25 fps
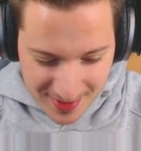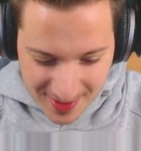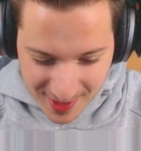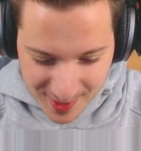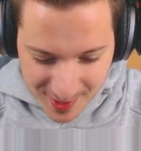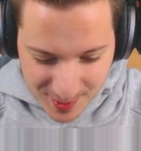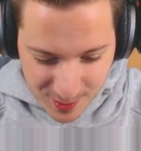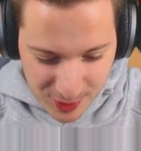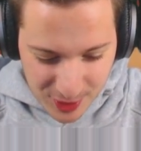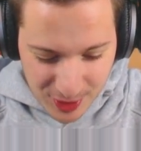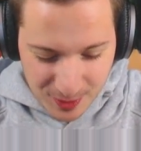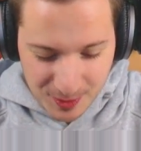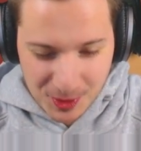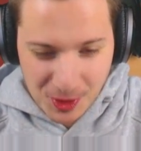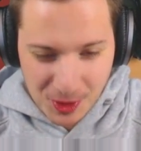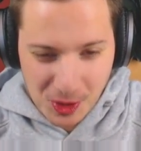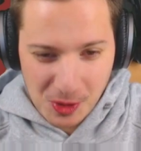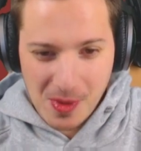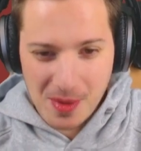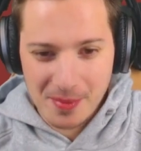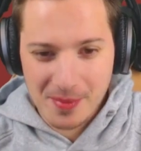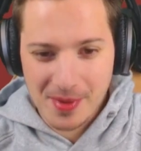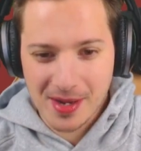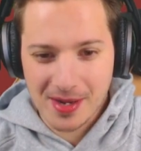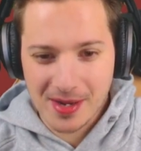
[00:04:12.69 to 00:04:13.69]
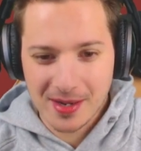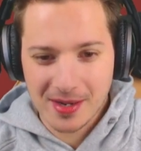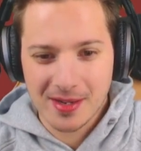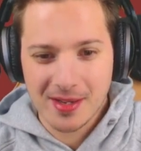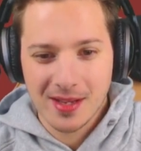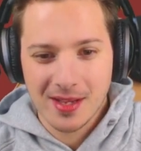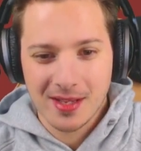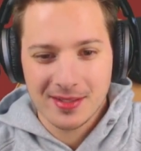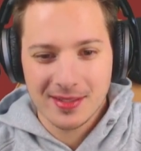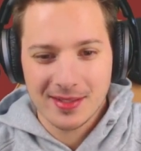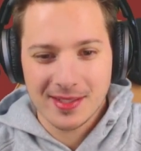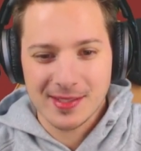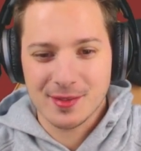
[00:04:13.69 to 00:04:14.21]
Das möchte ich aber nochmal machen.
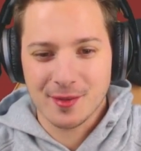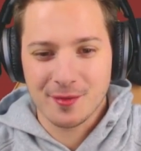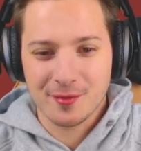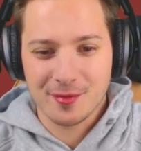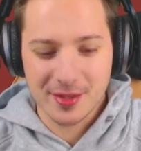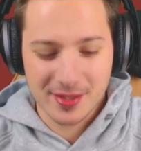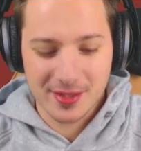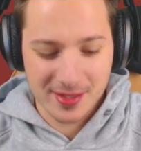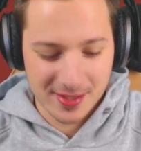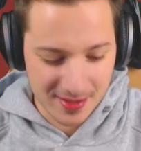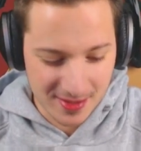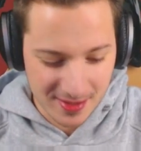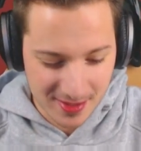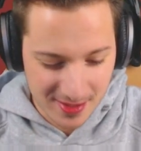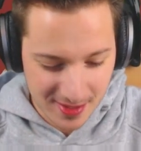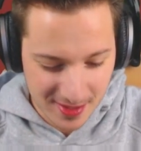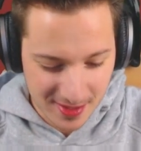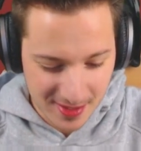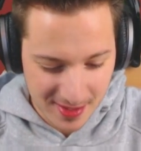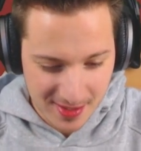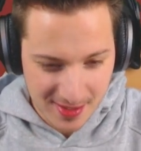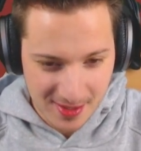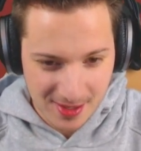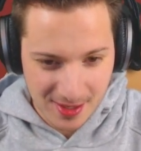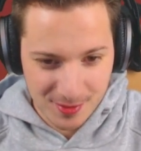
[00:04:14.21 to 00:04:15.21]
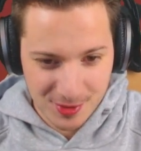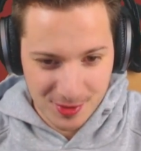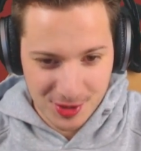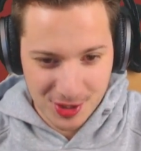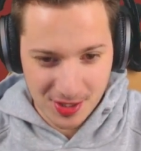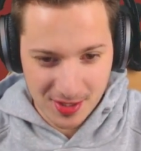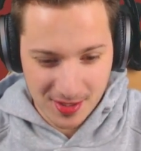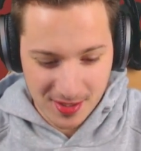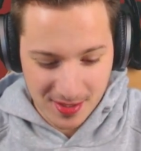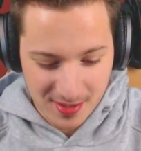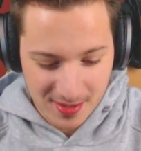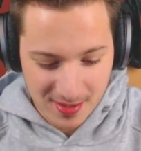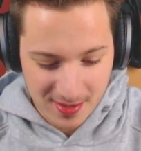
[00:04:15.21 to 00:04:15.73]
Das war witzig. Komm
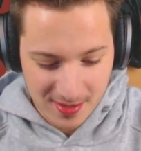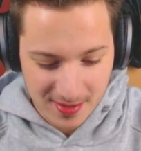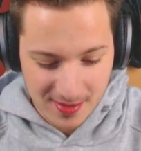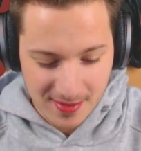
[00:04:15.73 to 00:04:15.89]
schon.